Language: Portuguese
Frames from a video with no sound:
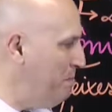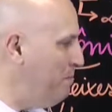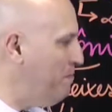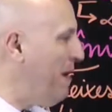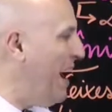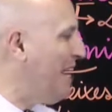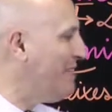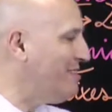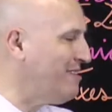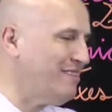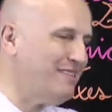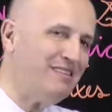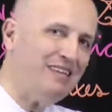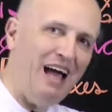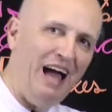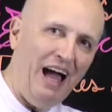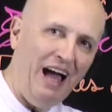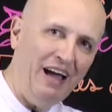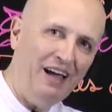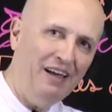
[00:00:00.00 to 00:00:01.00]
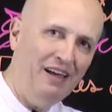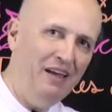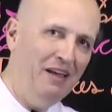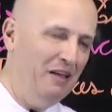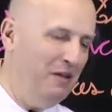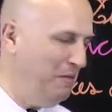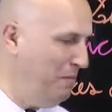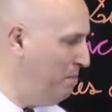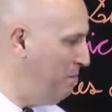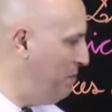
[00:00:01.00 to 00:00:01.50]
passa
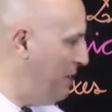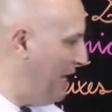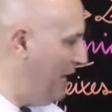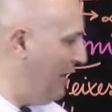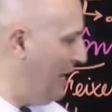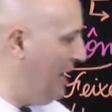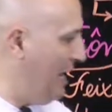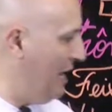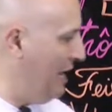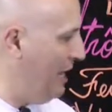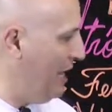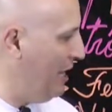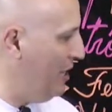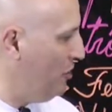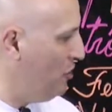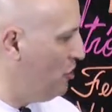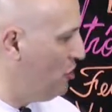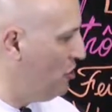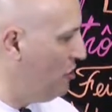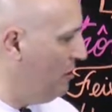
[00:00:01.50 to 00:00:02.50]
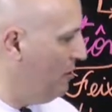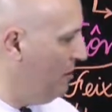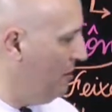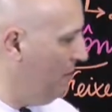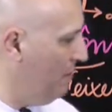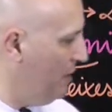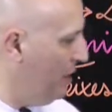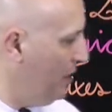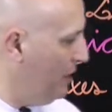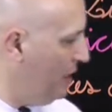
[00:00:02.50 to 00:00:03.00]
pela lente,
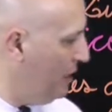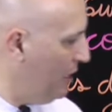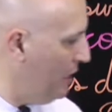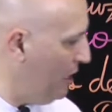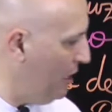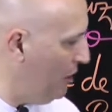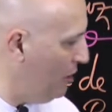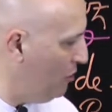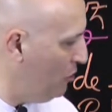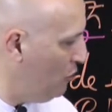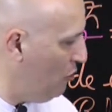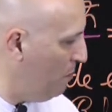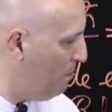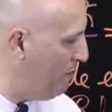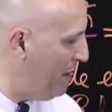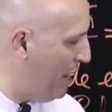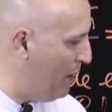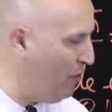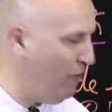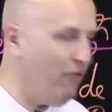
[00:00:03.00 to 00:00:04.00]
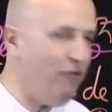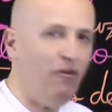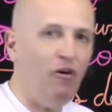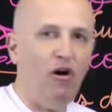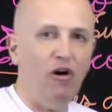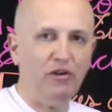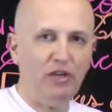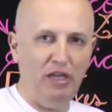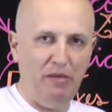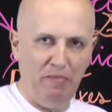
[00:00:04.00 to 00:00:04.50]
indo para o
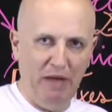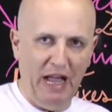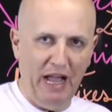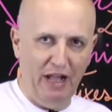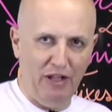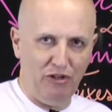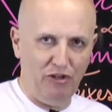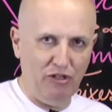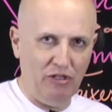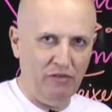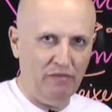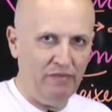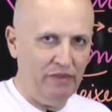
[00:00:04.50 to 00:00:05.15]
foco imagem.